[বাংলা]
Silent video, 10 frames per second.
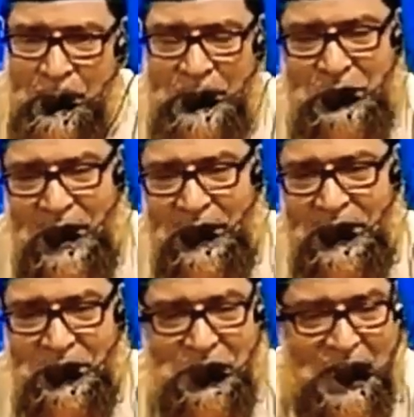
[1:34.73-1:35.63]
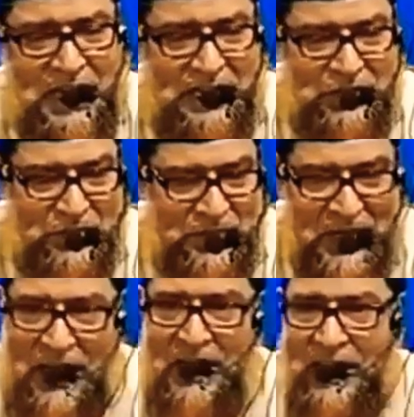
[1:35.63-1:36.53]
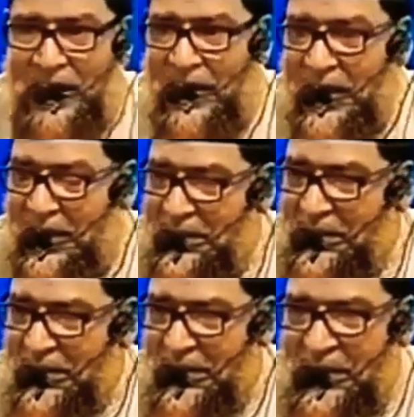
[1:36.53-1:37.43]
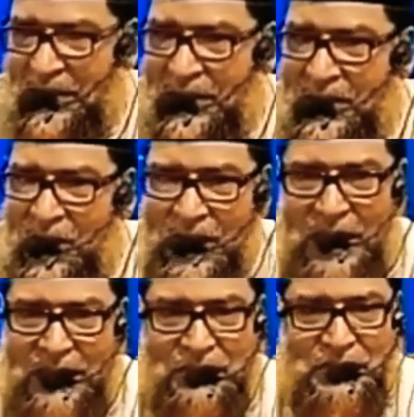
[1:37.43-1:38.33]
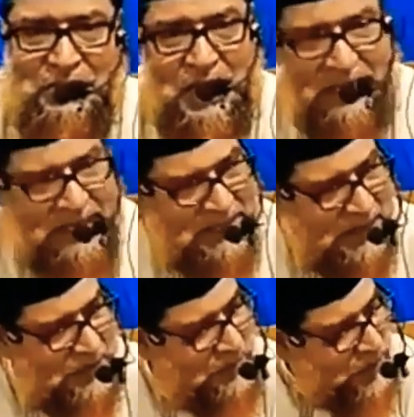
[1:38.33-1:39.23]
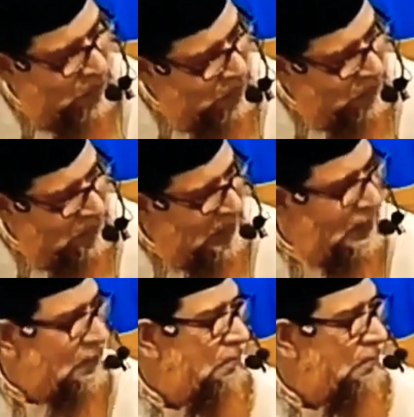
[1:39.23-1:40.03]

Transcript: ফাশাহেদা শাহেদ মিন আহলেহা ঘরের একজন সাক্ষী দিল বলল যে